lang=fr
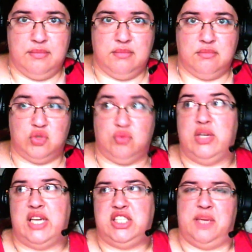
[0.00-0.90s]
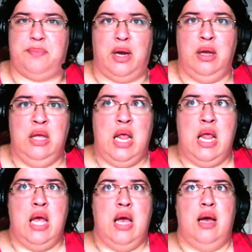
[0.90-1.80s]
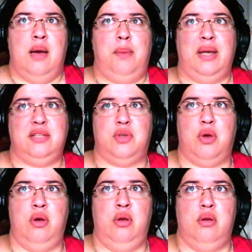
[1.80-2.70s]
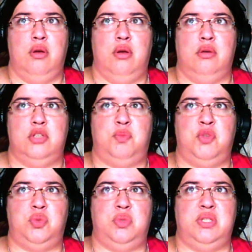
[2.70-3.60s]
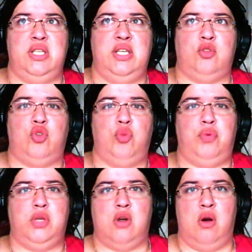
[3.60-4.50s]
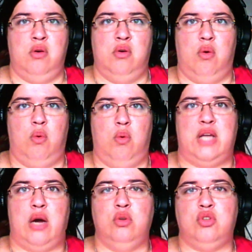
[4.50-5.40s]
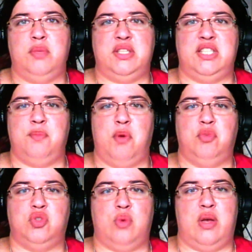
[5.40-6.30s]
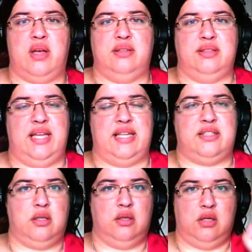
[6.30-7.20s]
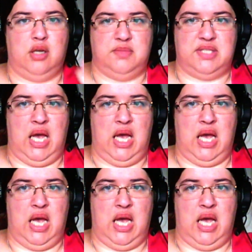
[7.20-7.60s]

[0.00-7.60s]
Je ne vous le cacherai pas. Parce que je me suis dit, depuis quand on a automatiquement besoin d'être comme ça